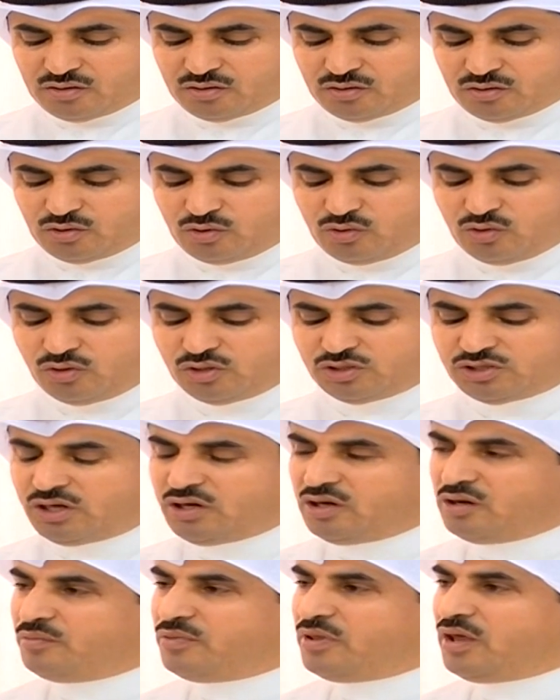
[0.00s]
تقول
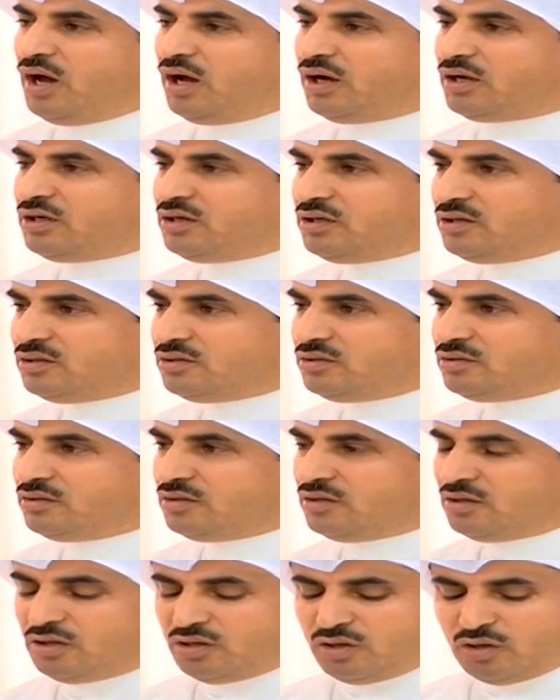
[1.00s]
جنب ذاك
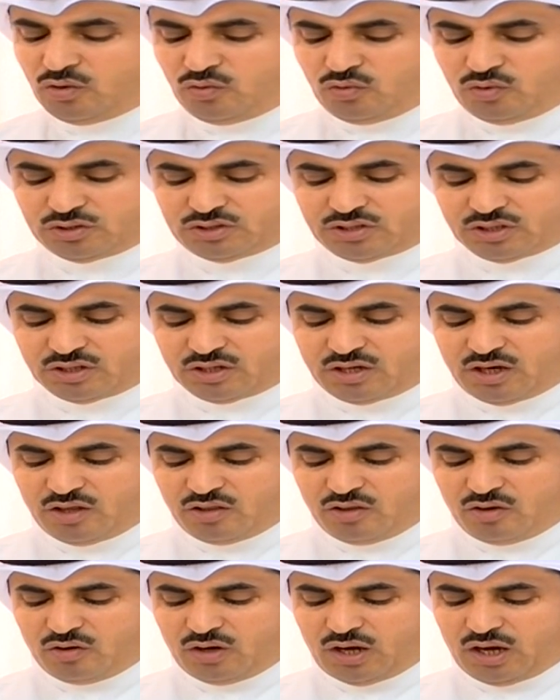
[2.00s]
واترك
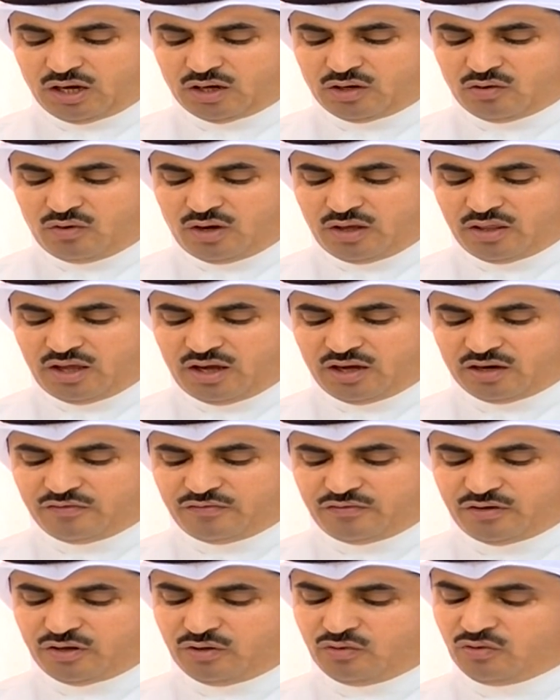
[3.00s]
هذولاك وهذاك
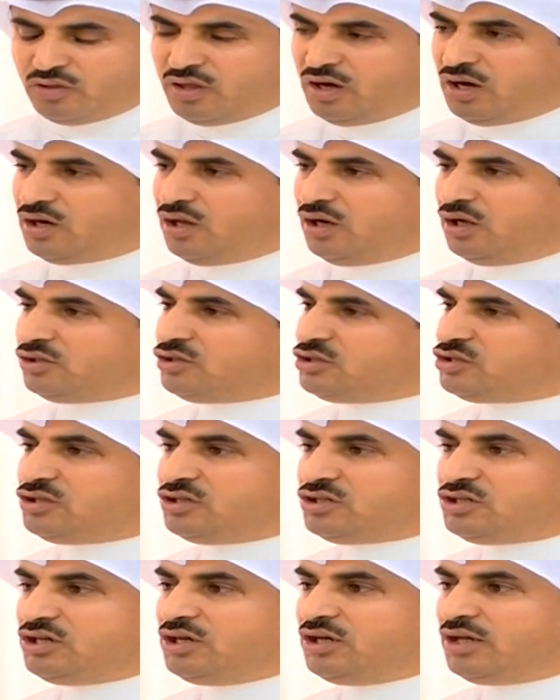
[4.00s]
فيه وذاك لا
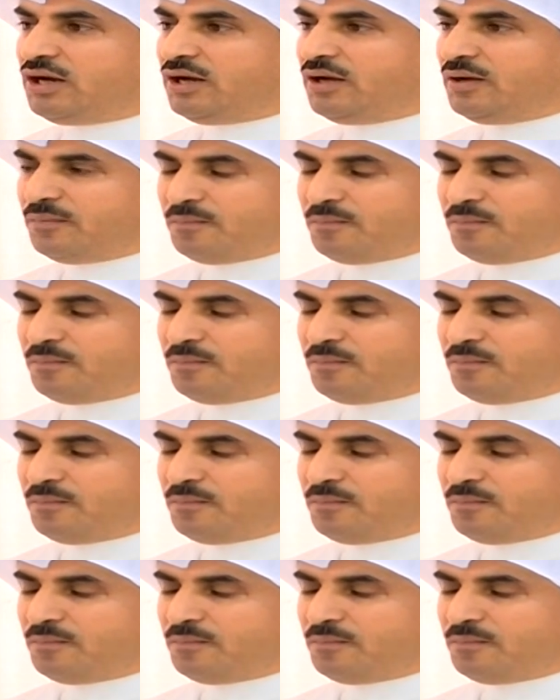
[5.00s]
تستشيره